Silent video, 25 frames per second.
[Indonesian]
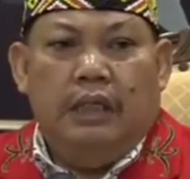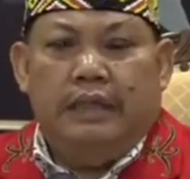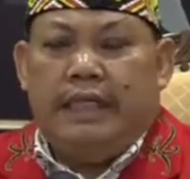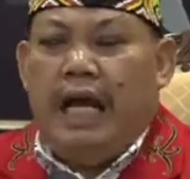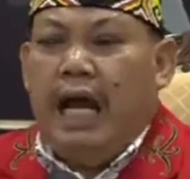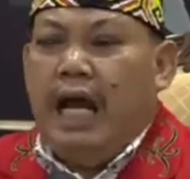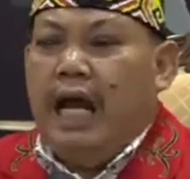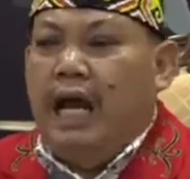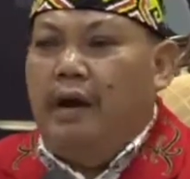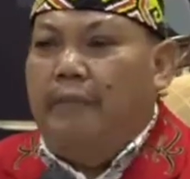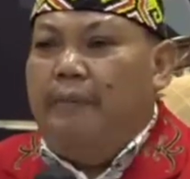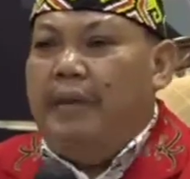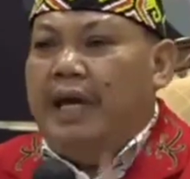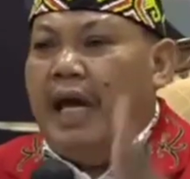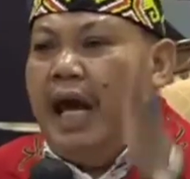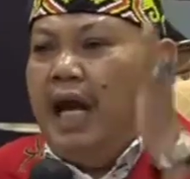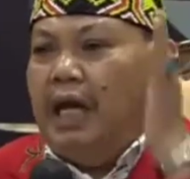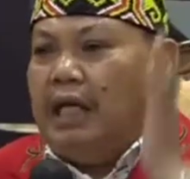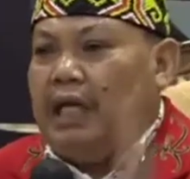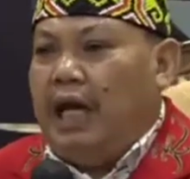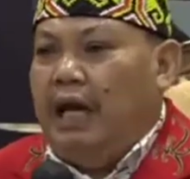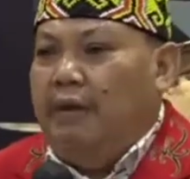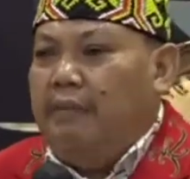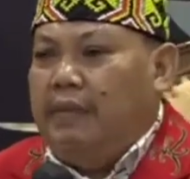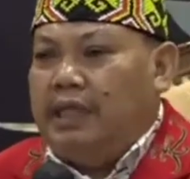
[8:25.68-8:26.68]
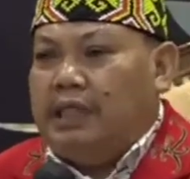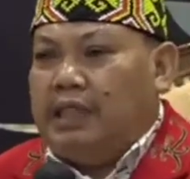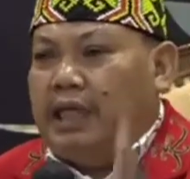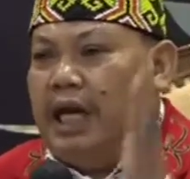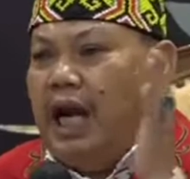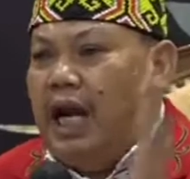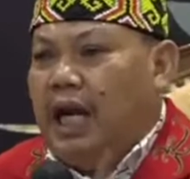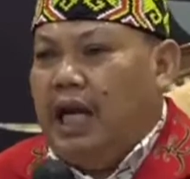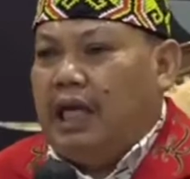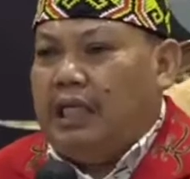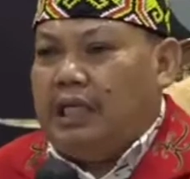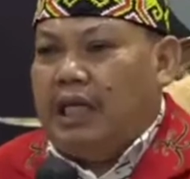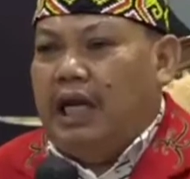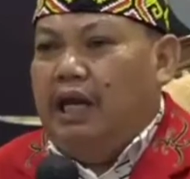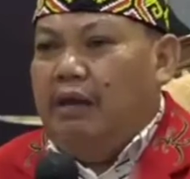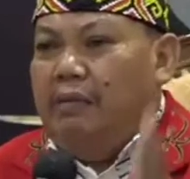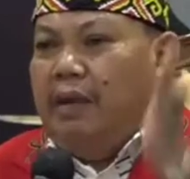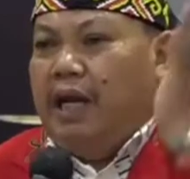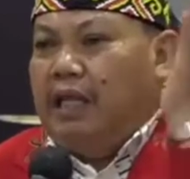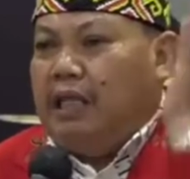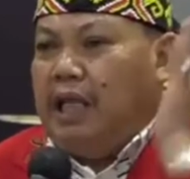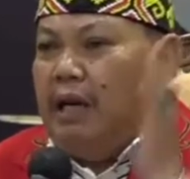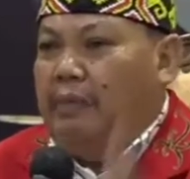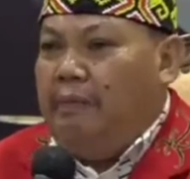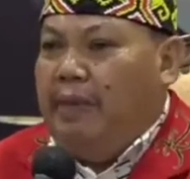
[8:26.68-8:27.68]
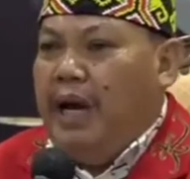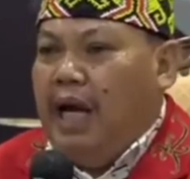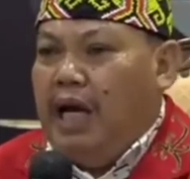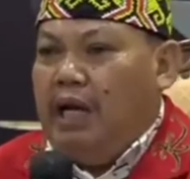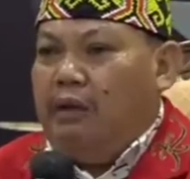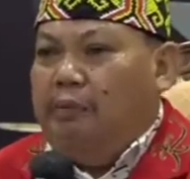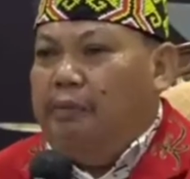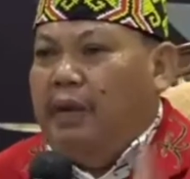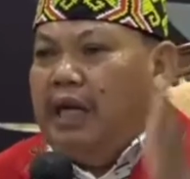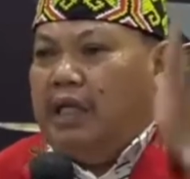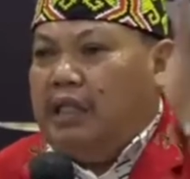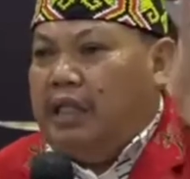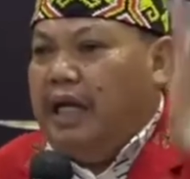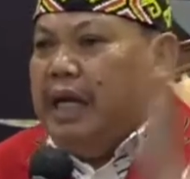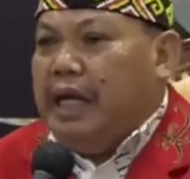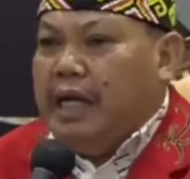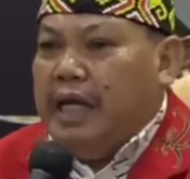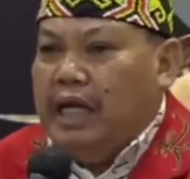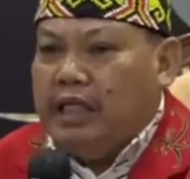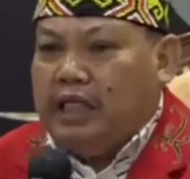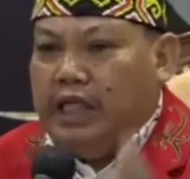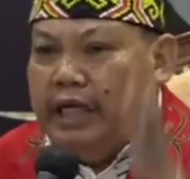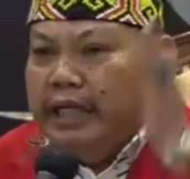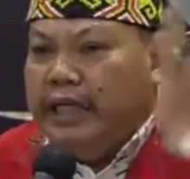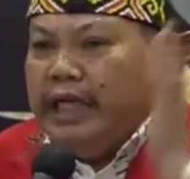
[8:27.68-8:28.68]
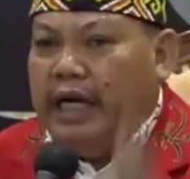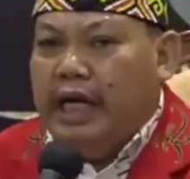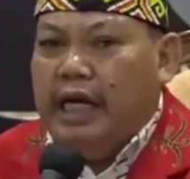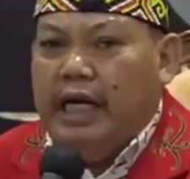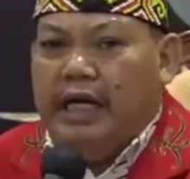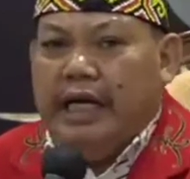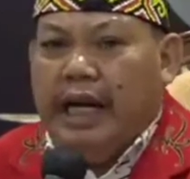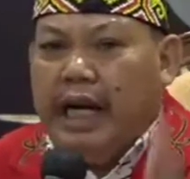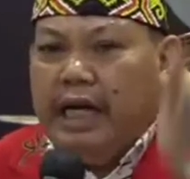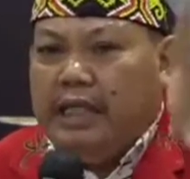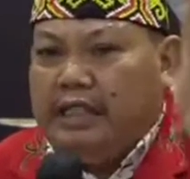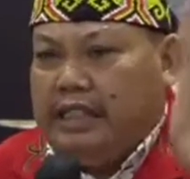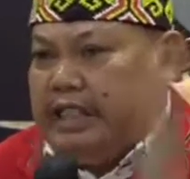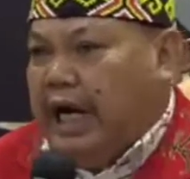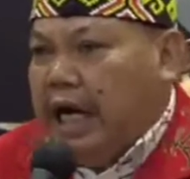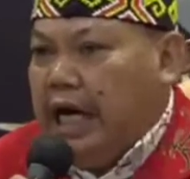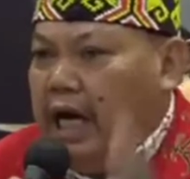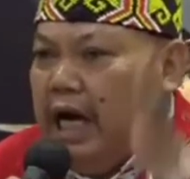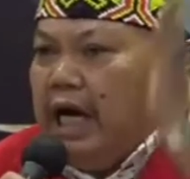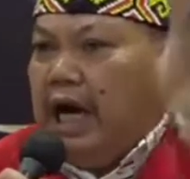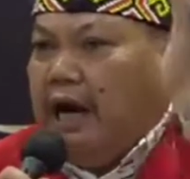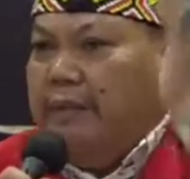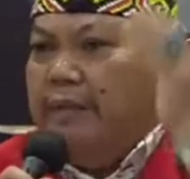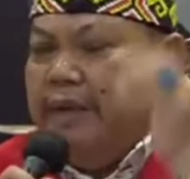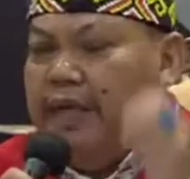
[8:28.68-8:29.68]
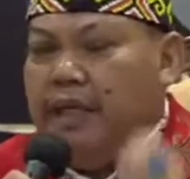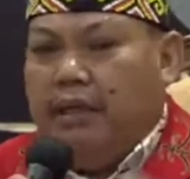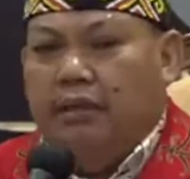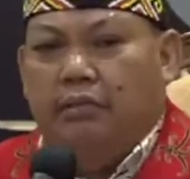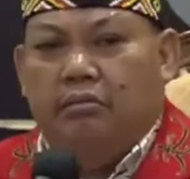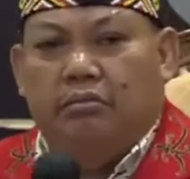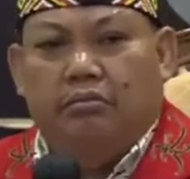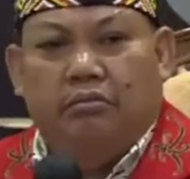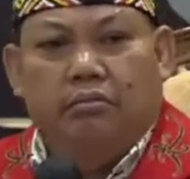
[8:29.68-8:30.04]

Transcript: Jangan biarkan masyarakat Kalimantan Barat bertindak sendiri dengan cara kami.